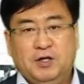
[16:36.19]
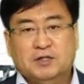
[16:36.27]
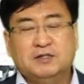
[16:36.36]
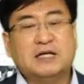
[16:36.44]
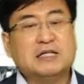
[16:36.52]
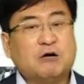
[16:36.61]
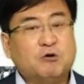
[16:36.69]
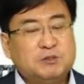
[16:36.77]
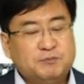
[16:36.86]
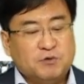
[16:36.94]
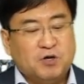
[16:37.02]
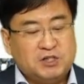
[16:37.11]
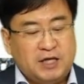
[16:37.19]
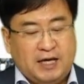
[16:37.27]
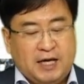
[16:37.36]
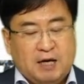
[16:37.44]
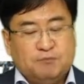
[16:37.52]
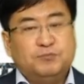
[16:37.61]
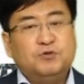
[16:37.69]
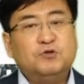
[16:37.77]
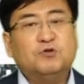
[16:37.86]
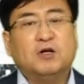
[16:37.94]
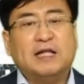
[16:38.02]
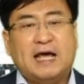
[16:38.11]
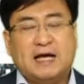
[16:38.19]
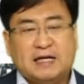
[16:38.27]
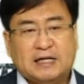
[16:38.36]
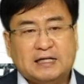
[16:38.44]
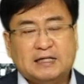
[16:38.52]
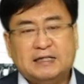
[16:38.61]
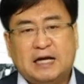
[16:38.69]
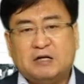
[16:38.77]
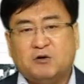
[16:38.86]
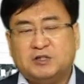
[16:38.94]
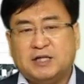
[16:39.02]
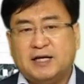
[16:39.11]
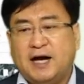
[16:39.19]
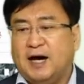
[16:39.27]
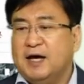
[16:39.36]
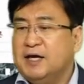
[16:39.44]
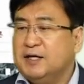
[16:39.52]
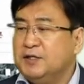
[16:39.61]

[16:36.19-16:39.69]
근데 갖고 싶은 것이 물건에 끝나는 것이 아니라